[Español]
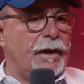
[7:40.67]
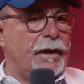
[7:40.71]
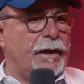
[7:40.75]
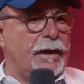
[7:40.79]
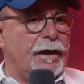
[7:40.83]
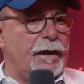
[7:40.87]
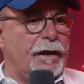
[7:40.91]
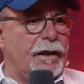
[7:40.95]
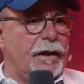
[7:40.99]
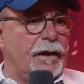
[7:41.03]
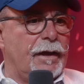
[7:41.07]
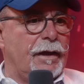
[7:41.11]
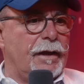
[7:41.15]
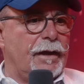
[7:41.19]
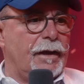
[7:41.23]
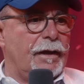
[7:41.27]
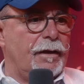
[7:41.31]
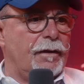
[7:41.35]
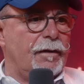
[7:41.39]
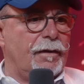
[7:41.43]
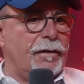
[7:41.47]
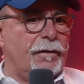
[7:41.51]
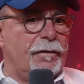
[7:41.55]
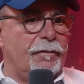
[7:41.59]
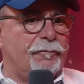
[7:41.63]

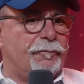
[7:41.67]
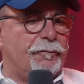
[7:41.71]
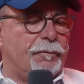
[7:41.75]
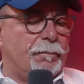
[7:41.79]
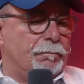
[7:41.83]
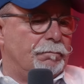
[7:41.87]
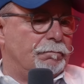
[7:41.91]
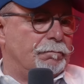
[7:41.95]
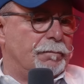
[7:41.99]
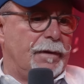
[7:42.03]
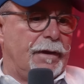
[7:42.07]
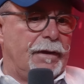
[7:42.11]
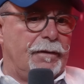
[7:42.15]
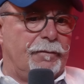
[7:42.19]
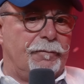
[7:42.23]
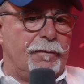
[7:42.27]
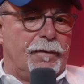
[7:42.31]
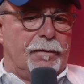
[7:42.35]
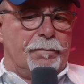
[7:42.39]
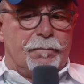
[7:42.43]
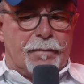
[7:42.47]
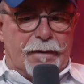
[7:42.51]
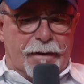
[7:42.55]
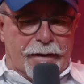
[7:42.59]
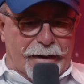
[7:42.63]
eh, eh, eh,
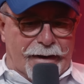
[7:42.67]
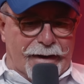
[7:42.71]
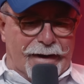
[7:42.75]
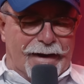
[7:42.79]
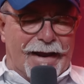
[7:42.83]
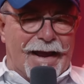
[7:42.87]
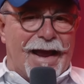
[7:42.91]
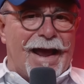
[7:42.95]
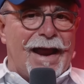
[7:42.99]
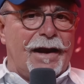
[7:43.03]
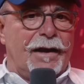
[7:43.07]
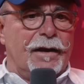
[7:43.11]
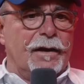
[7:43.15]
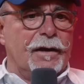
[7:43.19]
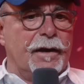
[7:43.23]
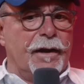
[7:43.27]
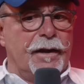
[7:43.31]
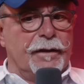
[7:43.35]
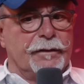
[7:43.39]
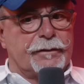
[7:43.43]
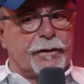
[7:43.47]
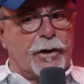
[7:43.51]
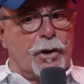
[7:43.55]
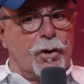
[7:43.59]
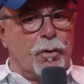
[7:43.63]
real
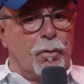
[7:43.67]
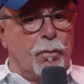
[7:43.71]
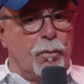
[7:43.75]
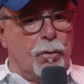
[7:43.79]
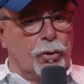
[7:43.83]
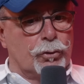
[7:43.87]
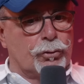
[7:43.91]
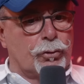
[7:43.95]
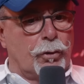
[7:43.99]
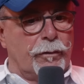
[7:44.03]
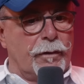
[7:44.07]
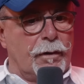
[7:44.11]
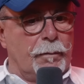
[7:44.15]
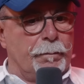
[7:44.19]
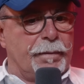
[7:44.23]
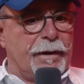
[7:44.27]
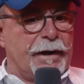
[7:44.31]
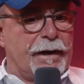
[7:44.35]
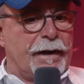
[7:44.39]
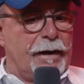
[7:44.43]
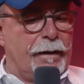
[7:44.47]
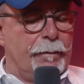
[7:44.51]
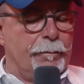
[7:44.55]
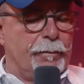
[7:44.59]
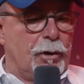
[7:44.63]
entre los votos del
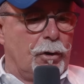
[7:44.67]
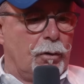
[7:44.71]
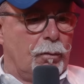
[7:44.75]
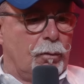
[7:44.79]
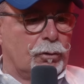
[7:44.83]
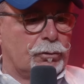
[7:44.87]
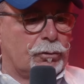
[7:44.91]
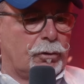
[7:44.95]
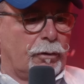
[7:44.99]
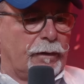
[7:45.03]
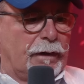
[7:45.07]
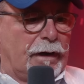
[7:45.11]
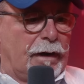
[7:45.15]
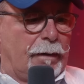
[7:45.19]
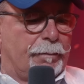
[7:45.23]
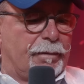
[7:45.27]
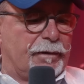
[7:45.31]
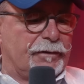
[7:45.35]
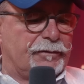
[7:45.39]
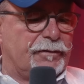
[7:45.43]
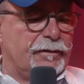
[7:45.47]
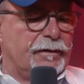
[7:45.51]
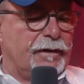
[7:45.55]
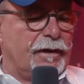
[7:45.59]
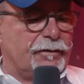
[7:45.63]
PRM y los votos de la
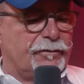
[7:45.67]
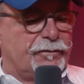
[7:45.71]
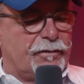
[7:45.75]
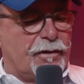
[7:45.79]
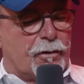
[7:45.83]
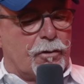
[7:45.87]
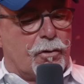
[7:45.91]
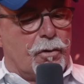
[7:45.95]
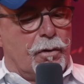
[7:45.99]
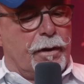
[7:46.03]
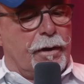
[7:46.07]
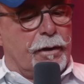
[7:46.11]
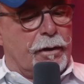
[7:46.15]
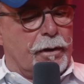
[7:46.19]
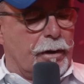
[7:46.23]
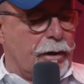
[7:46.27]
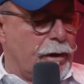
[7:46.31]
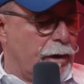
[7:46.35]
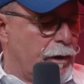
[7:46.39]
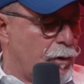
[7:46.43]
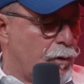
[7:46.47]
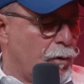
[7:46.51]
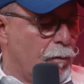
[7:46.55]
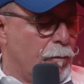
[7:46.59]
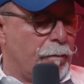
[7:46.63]
presidencia
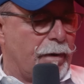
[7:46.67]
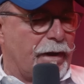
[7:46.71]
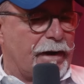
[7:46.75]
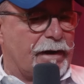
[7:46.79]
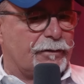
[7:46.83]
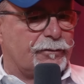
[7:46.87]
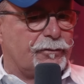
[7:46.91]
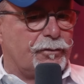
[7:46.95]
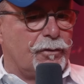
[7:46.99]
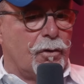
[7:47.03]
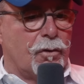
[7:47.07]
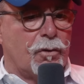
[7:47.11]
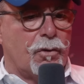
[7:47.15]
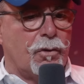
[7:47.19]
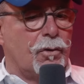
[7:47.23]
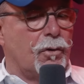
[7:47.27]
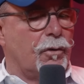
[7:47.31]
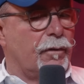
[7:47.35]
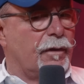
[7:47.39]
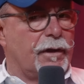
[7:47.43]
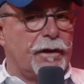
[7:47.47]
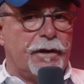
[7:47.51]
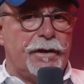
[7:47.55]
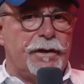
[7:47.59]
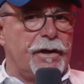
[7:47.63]
en comparación con
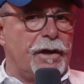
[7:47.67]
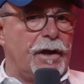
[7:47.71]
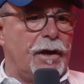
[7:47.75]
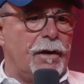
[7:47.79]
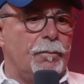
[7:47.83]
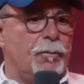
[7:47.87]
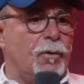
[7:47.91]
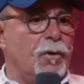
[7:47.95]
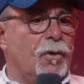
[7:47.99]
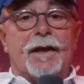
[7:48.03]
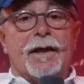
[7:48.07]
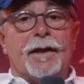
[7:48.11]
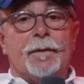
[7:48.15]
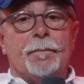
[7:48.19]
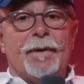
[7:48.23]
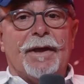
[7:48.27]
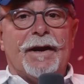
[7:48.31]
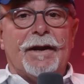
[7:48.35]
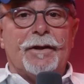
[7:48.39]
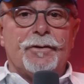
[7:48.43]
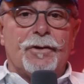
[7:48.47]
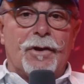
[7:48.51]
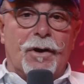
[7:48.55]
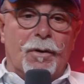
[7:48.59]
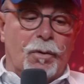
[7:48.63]
los de Guillermo. Y
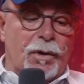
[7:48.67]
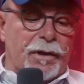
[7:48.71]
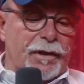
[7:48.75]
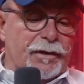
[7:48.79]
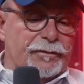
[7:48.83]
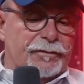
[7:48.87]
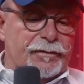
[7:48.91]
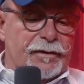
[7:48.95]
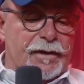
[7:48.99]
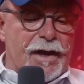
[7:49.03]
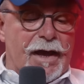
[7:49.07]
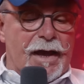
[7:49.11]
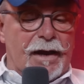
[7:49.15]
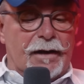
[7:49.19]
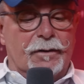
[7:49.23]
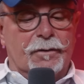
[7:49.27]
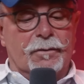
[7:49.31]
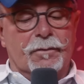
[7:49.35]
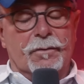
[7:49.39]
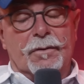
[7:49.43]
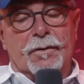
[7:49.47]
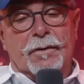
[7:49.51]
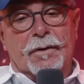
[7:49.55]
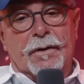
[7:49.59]
miren, yo le voy a decir algo,